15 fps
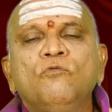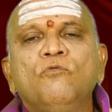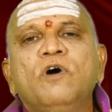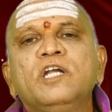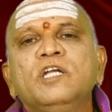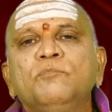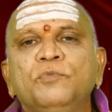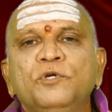
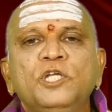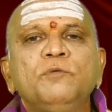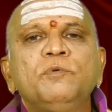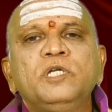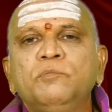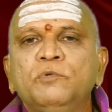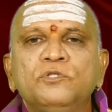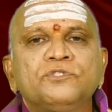వారిని పేరు
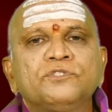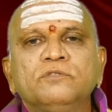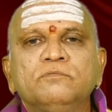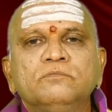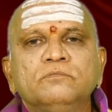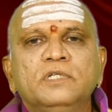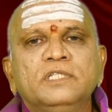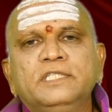పెట్టి పిలుస్తాం
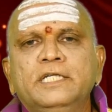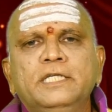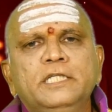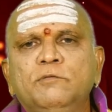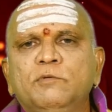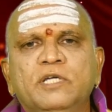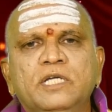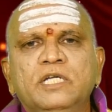
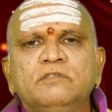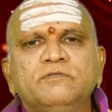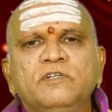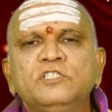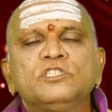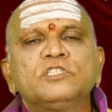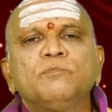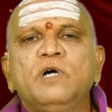అంతేగాని మనకన్నా
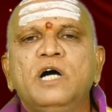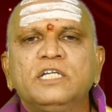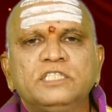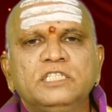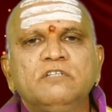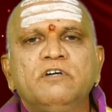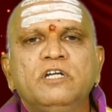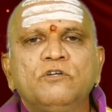వయసు బాగా
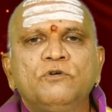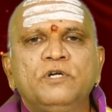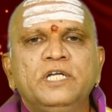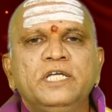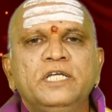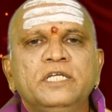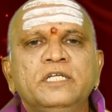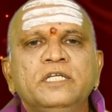చిన్నవారు అనుకోండి